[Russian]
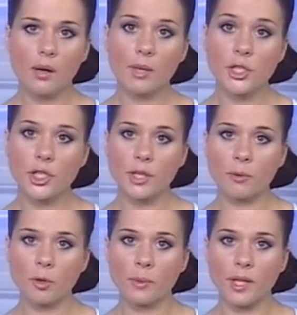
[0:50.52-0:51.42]
Большие
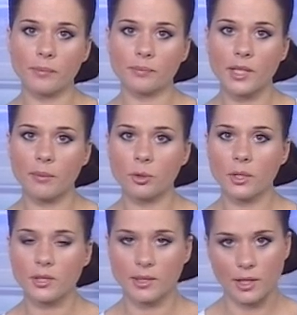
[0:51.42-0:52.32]
пробки. Для
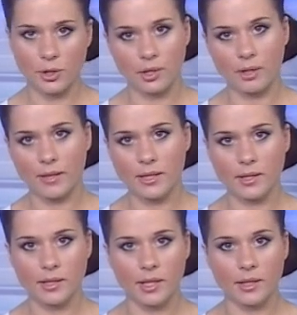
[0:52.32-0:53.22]
многих столичных
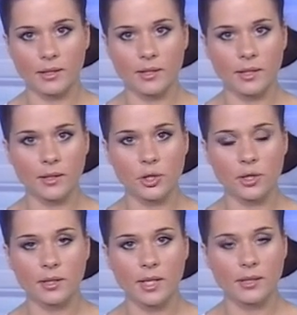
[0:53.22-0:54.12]
водителей этот день
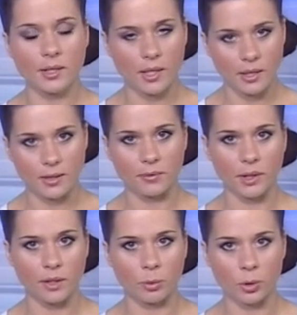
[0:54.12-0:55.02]
начался с
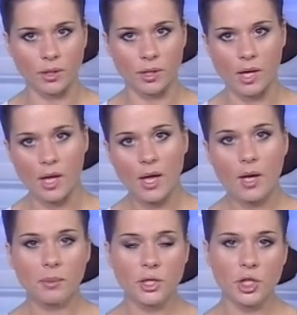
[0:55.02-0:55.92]
негативных эмоций.
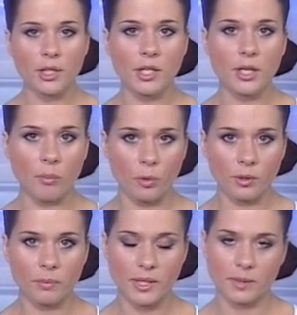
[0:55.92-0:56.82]
Причина –
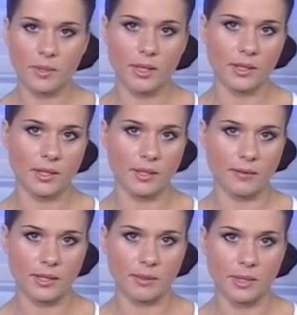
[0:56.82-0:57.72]
ремонт проспекта
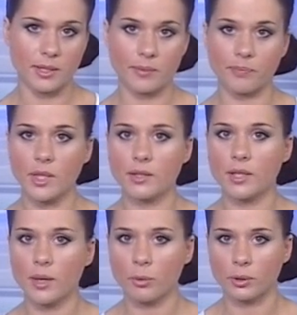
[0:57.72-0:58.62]
Независимости. Из-за
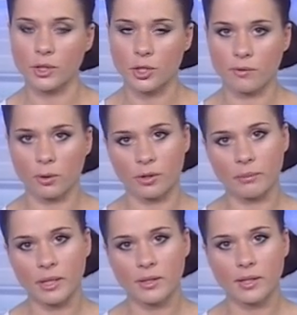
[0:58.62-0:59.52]
работ на оживленной
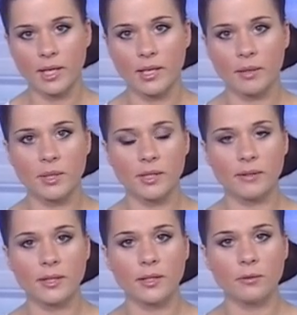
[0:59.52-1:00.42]
магистрали
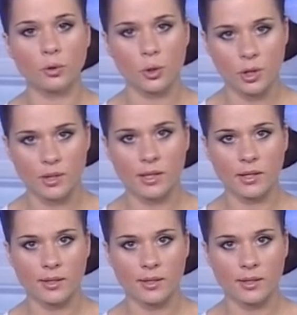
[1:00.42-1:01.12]
образовался внушительный